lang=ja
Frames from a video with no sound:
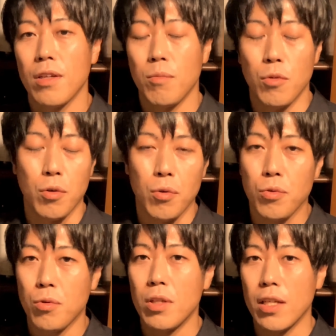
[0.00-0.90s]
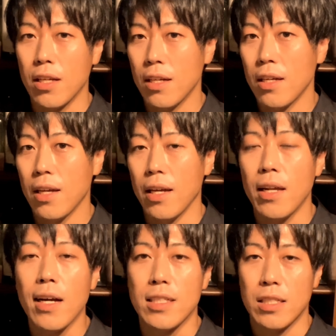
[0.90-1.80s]
うもう本当にえ
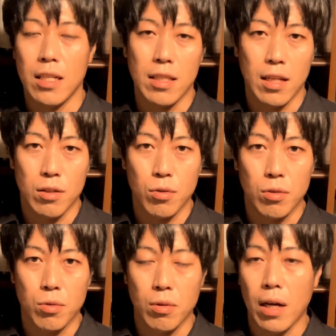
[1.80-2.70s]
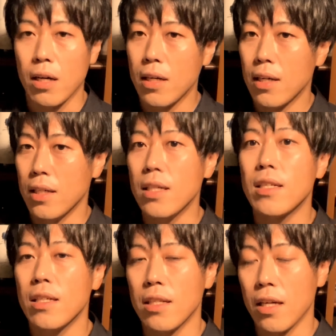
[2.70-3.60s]
らい試練だなということが一
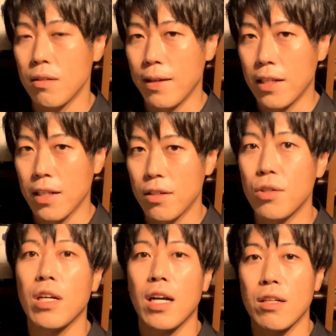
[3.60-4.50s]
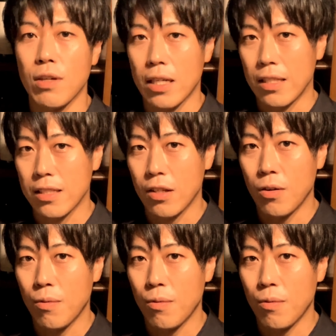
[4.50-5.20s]
気にエルベに降りかかるわけですよ